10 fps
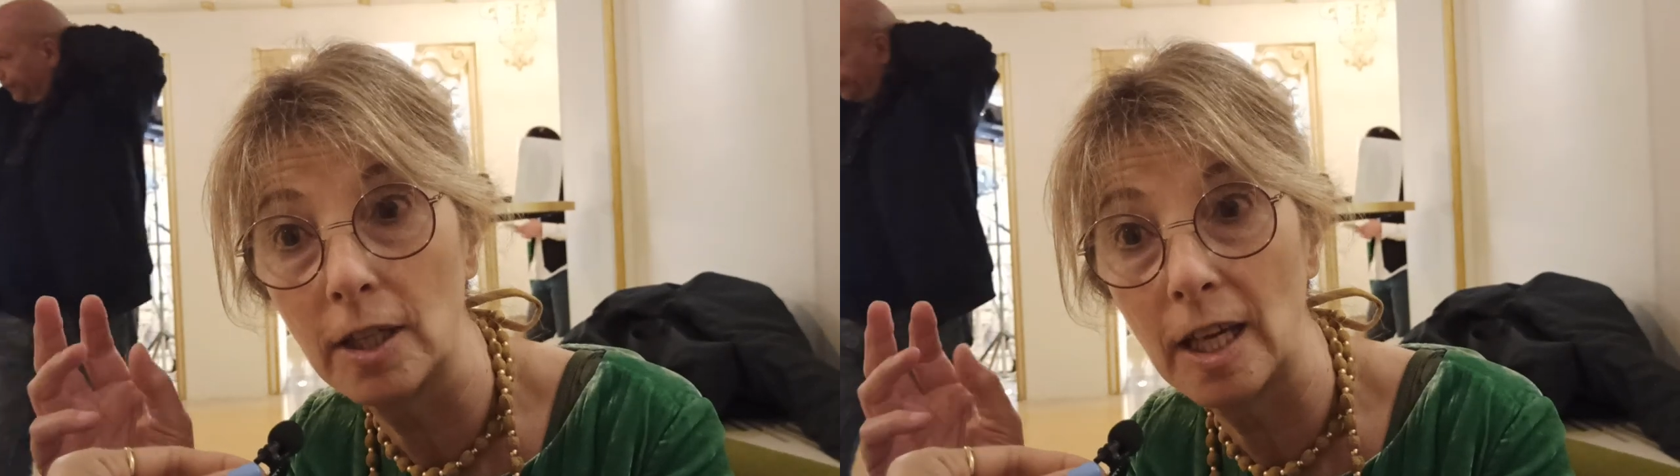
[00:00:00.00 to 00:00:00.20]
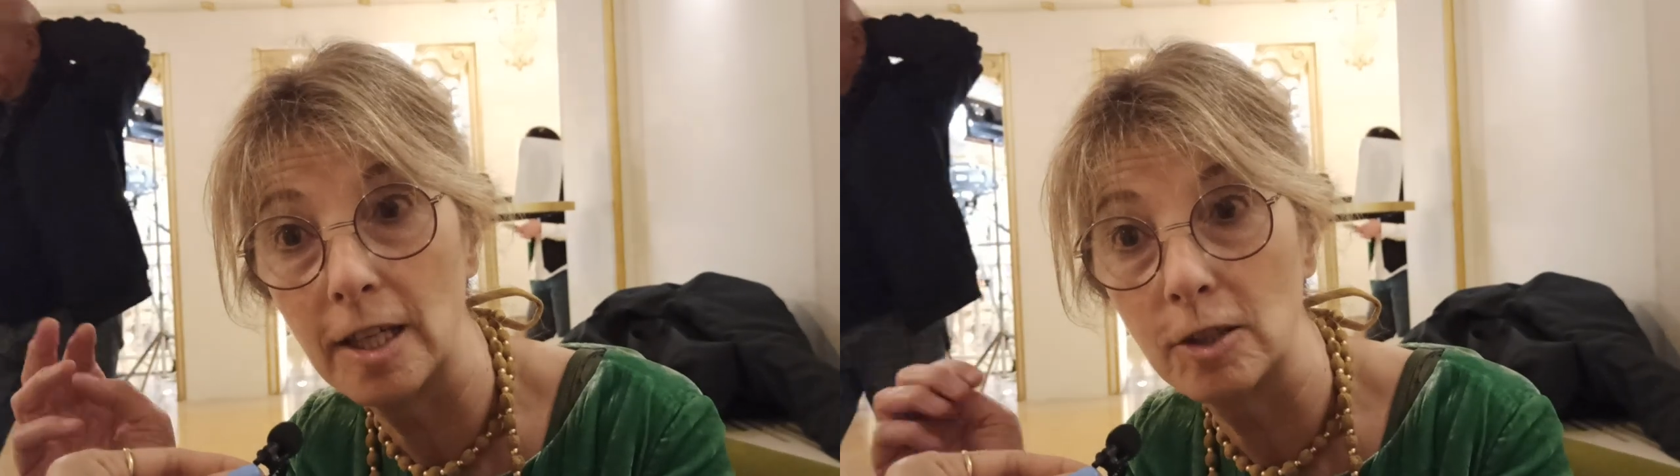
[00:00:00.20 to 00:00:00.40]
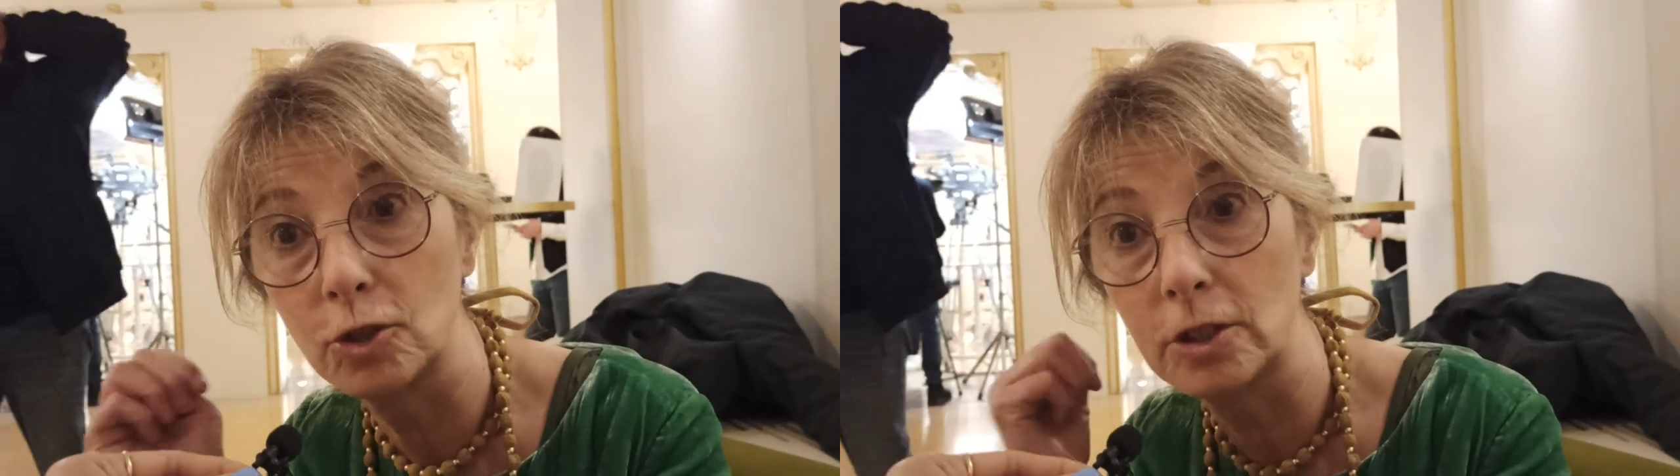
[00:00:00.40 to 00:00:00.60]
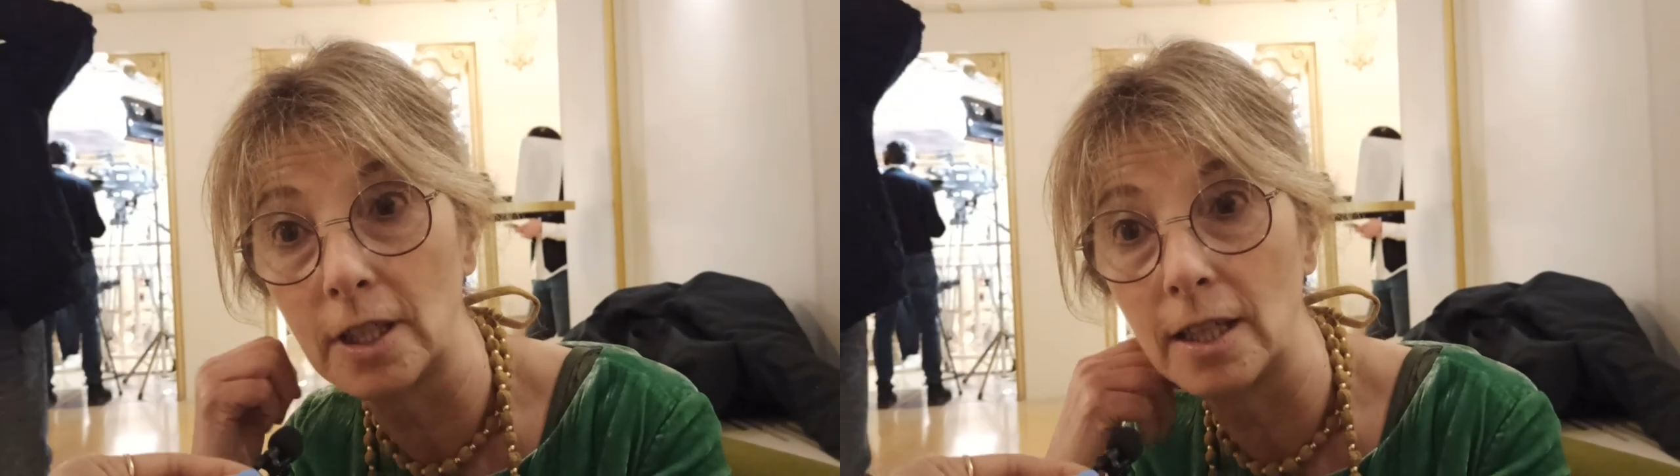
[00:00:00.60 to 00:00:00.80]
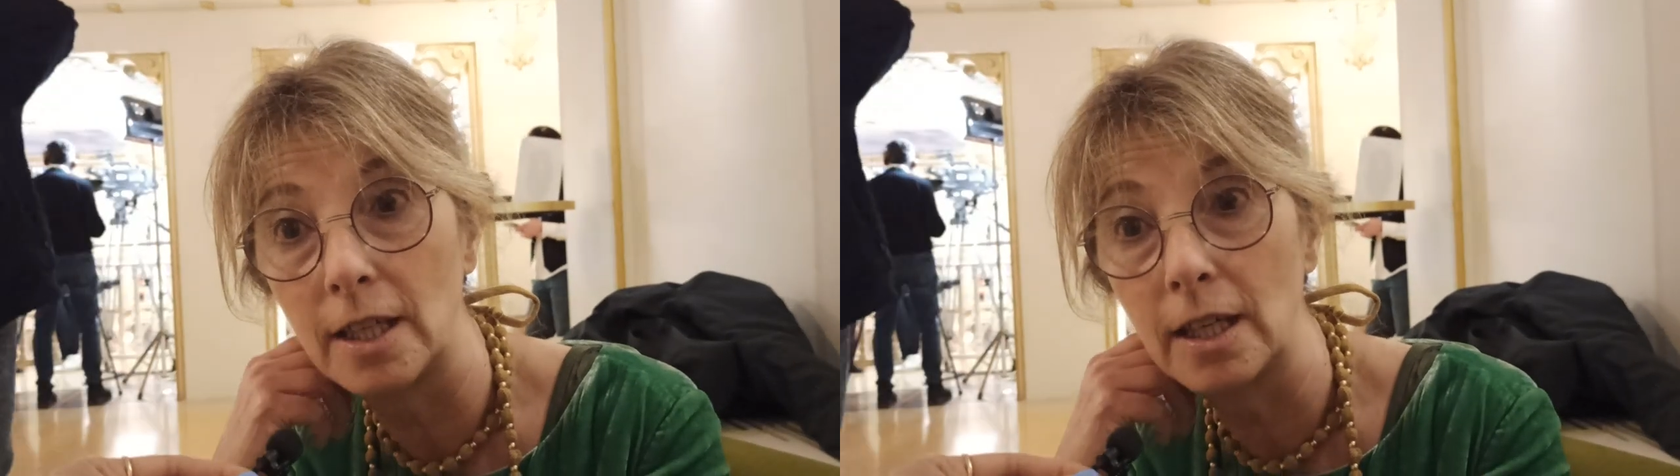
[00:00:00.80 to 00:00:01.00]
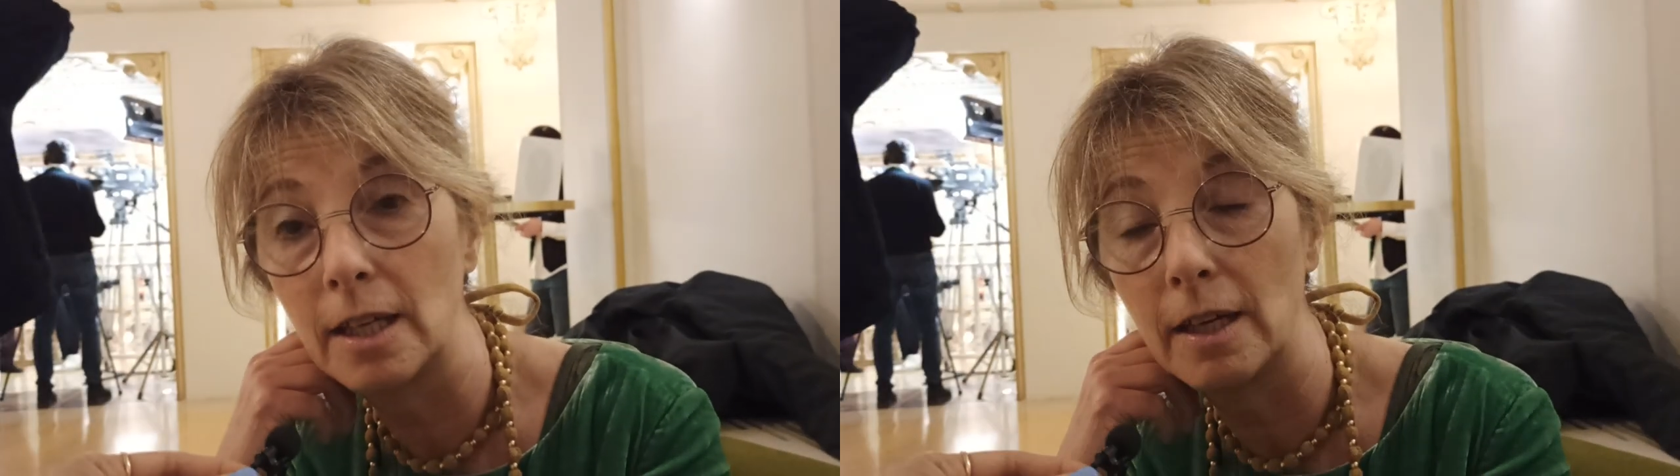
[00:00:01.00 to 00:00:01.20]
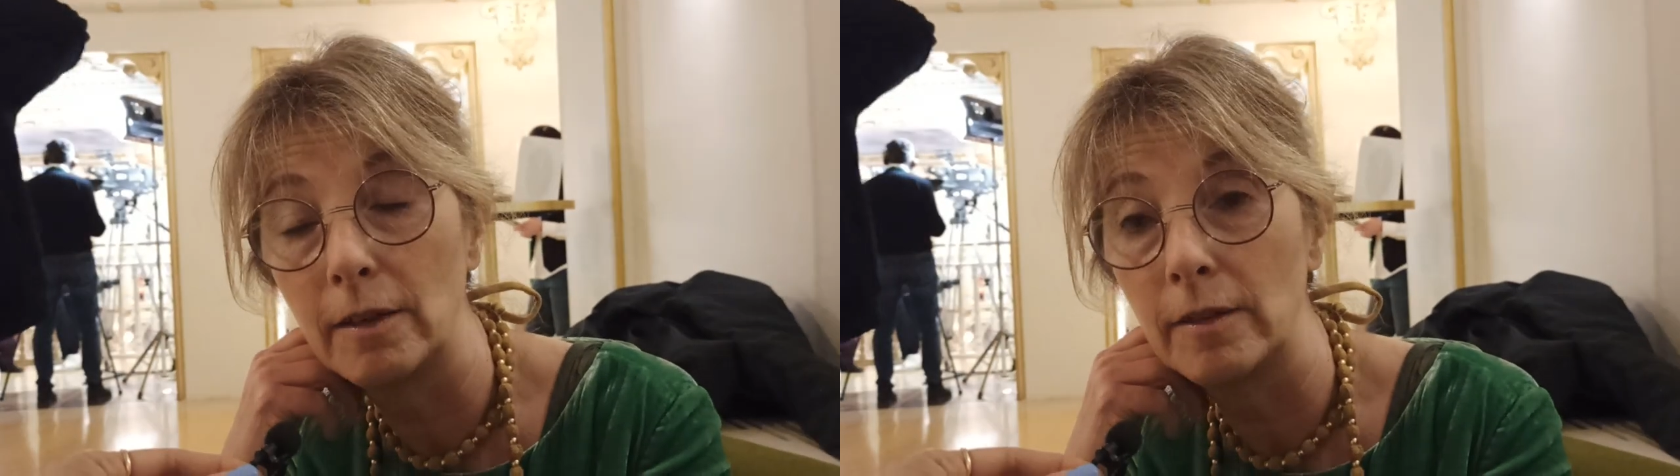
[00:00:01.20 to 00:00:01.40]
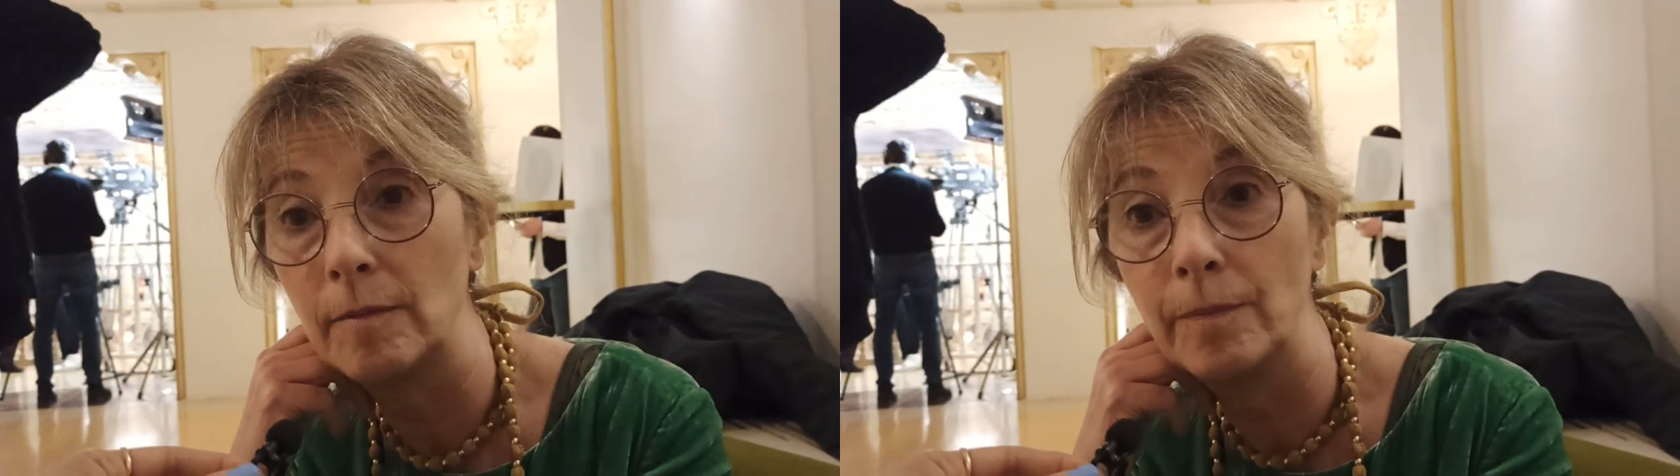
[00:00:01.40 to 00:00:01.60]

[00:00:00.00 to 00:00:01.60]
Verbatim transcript: che è la nostra